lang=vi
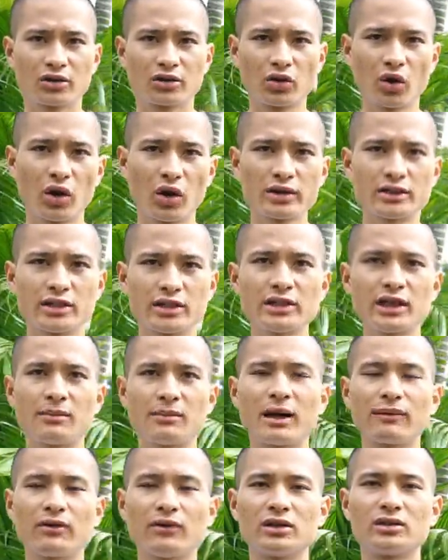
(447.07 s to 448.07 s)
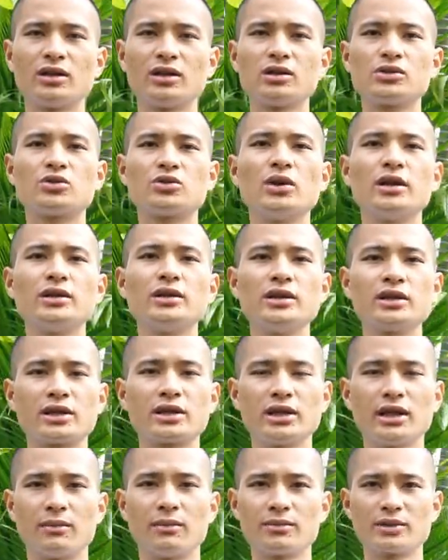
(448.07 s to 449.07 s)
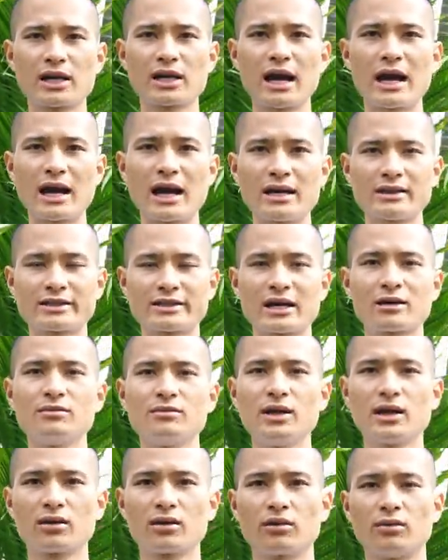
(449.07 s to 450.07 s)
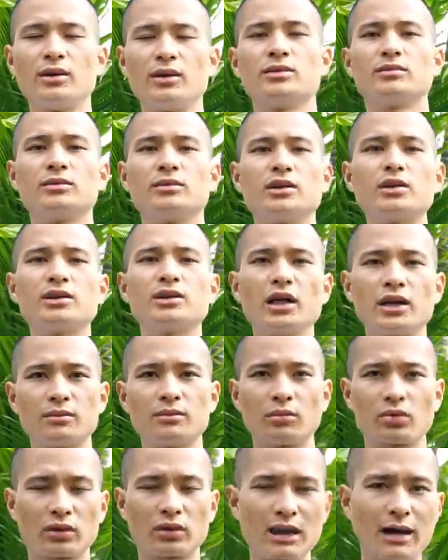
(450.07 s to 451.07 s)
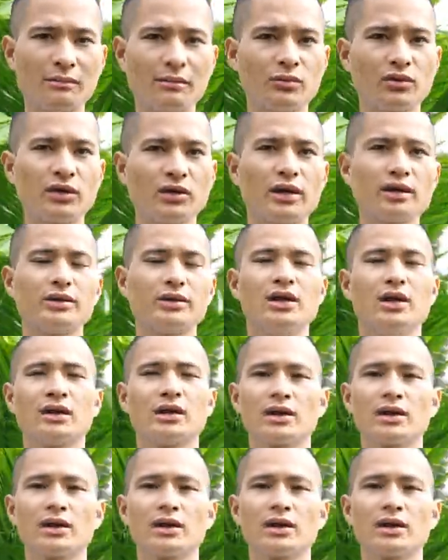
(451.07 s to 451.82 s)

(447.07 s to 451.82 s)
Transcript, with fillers: đó chính là bạn phải thường xuyên đi kiểm tra răng miệng của mình ít nhất một năm một lần